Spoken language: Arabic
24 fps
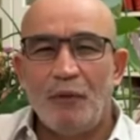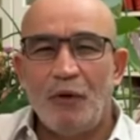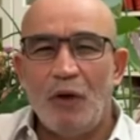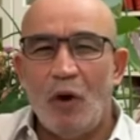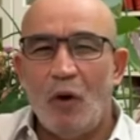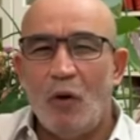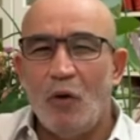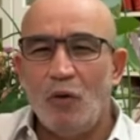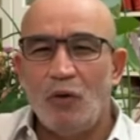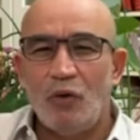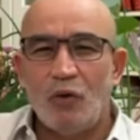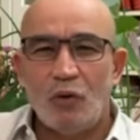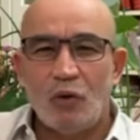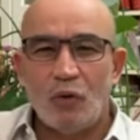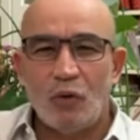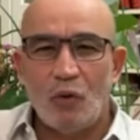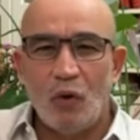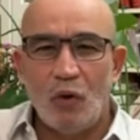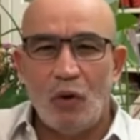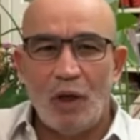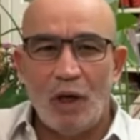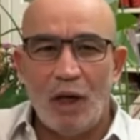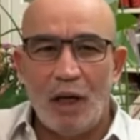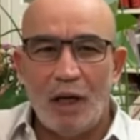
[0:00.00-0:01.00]
يهز
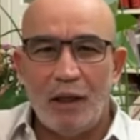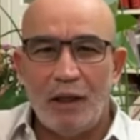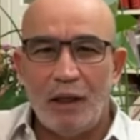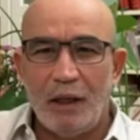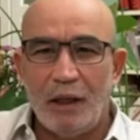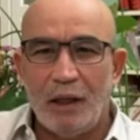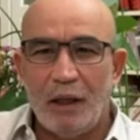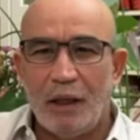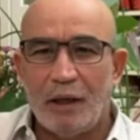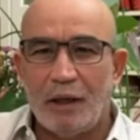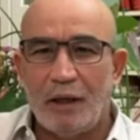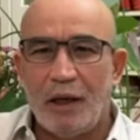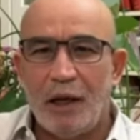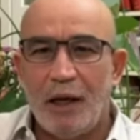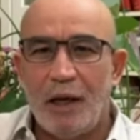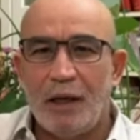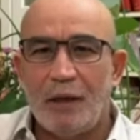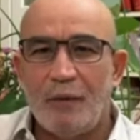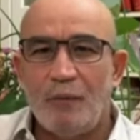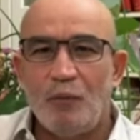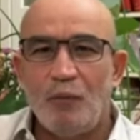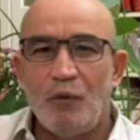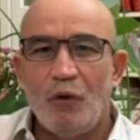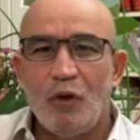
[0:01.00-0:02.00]
كل هذه
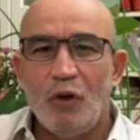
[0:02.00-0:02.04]
الأركان